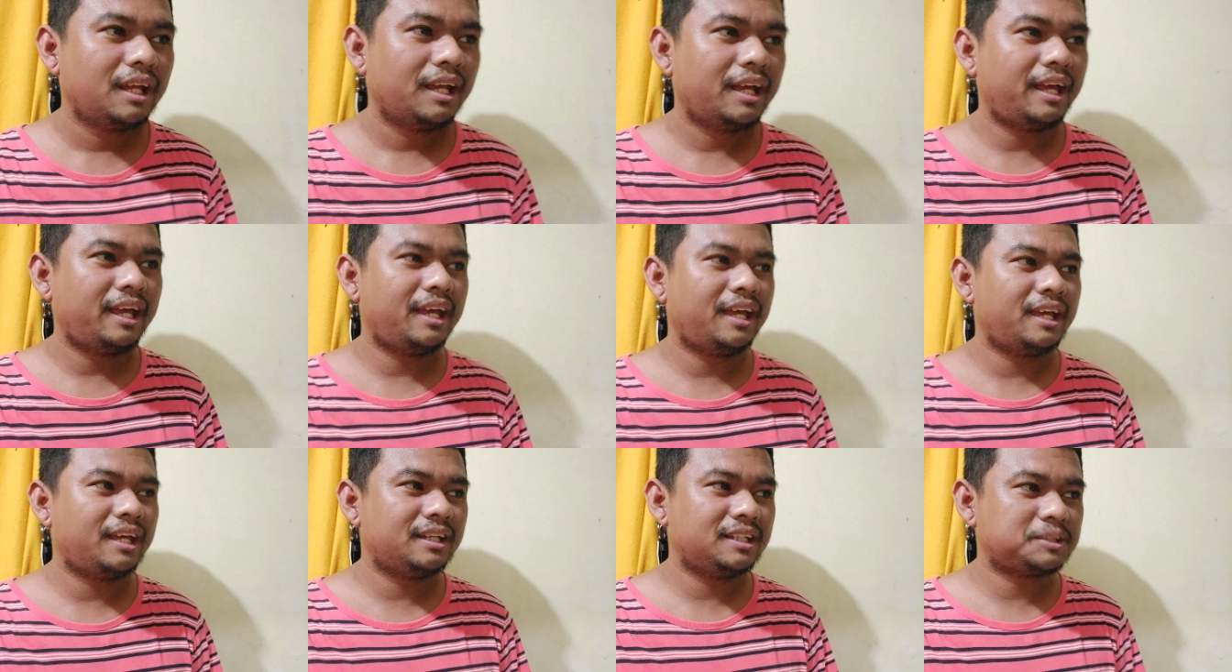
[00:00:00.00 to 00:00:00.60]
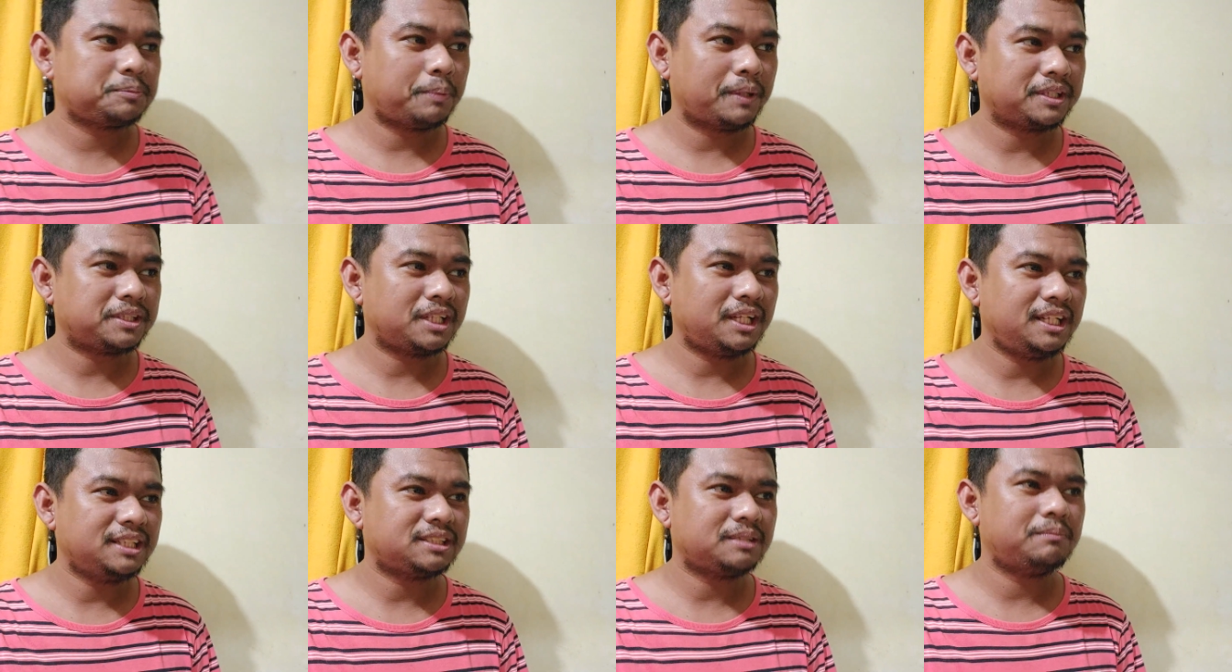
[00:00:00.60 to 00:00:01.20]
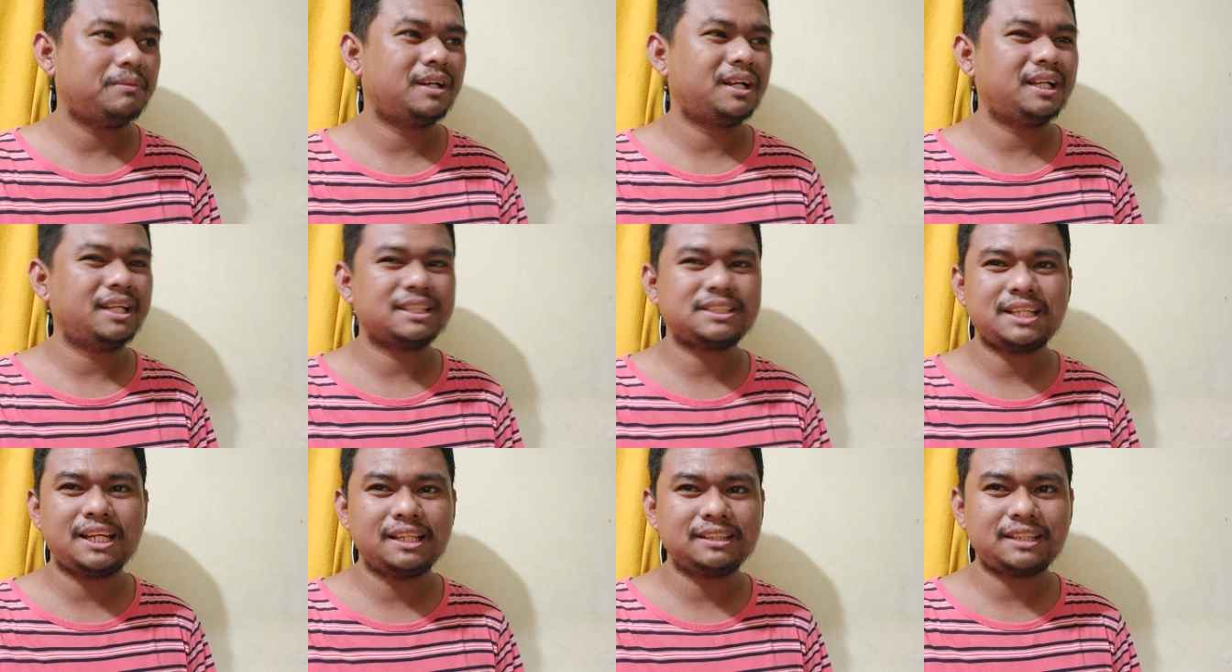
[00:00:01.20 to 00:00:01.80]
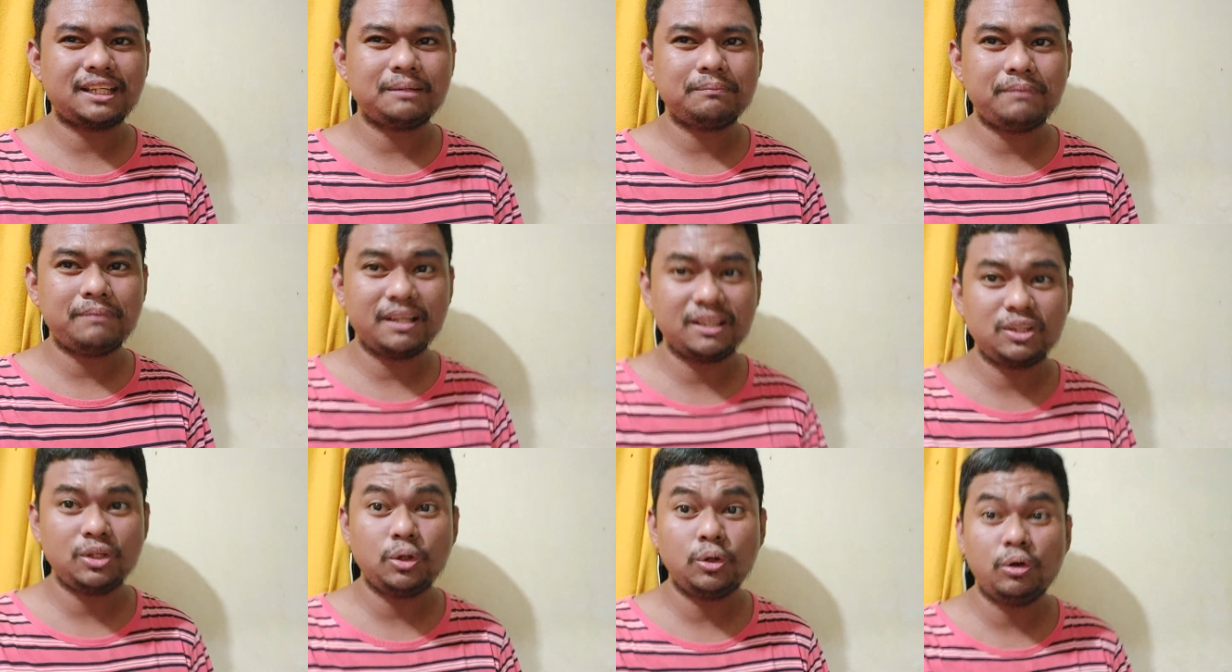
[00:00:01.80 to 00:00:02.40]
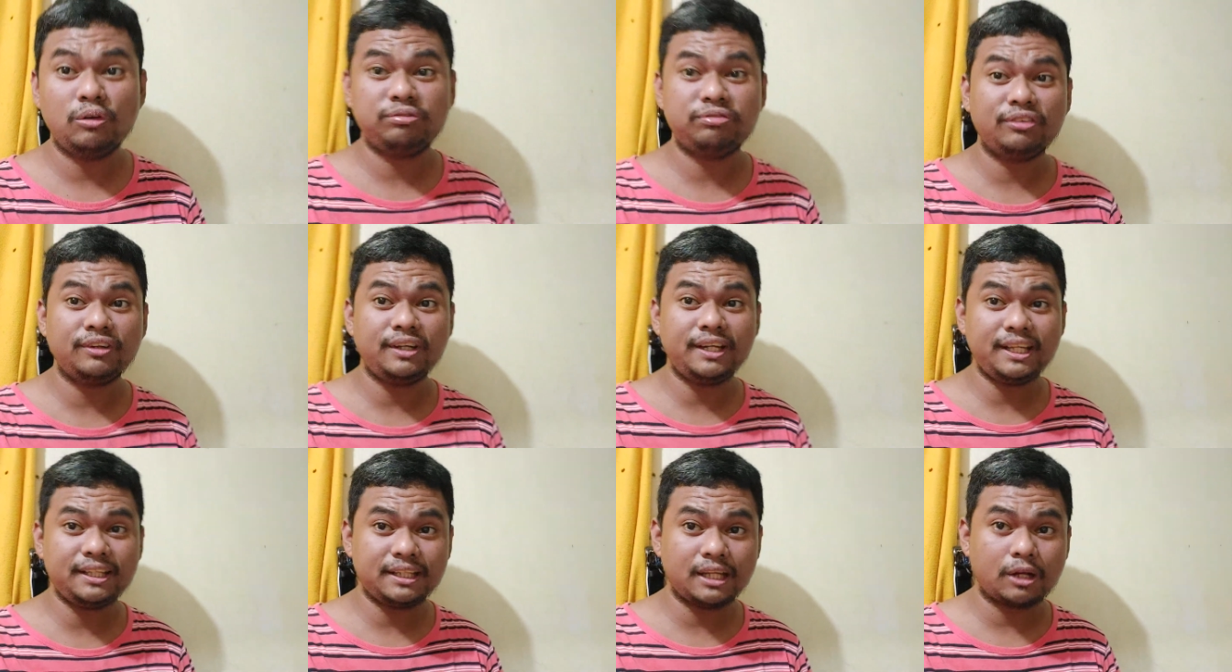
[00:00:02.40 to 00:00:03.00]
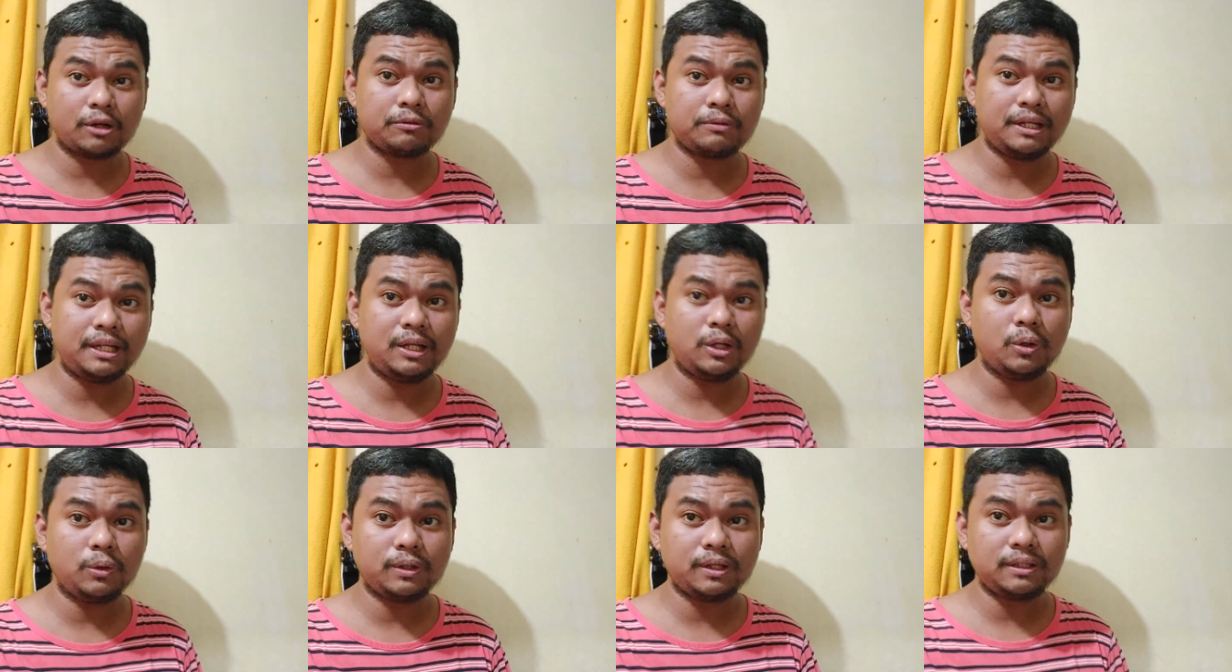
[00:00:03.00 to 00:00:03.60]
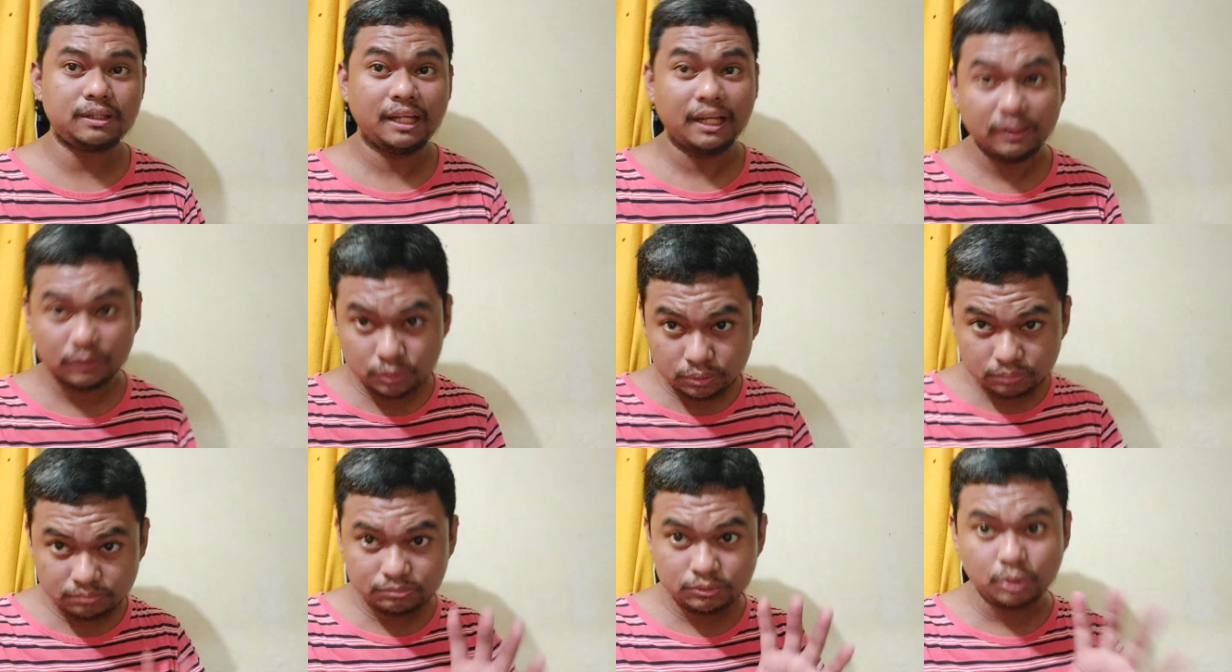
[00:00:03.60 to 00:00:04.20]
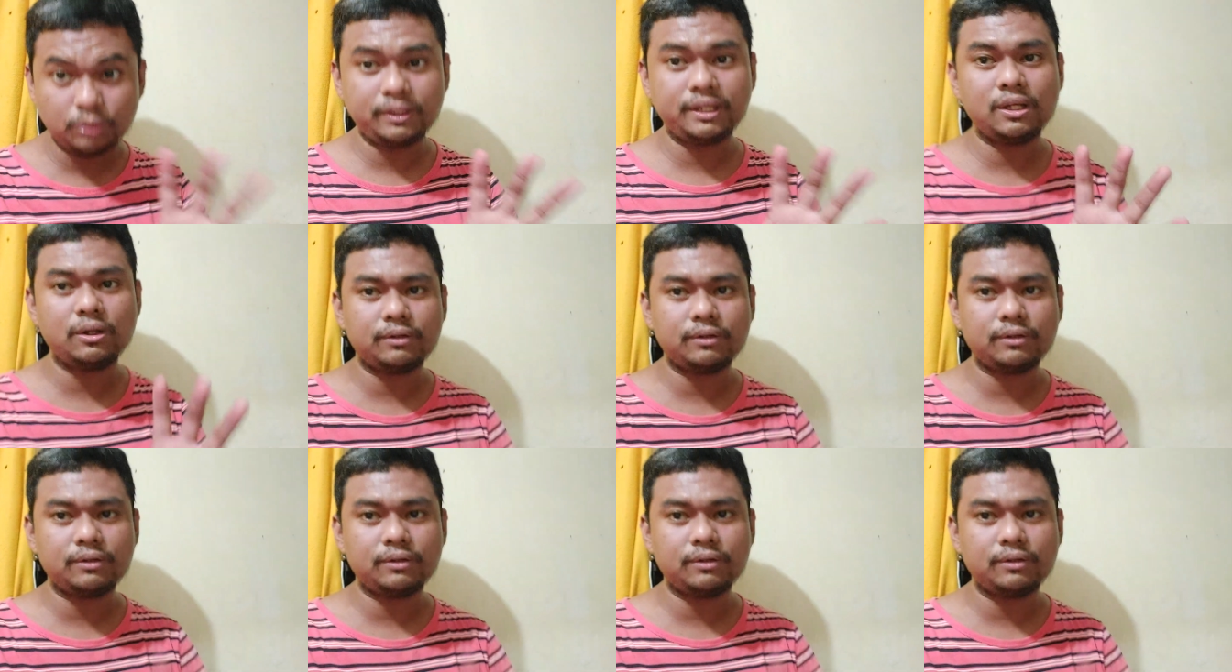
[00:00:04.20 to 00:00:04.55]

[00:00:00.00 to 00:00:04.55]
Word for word: And especially sa mga nasalanta ng bagyo, hopefully they are really okay. They're doing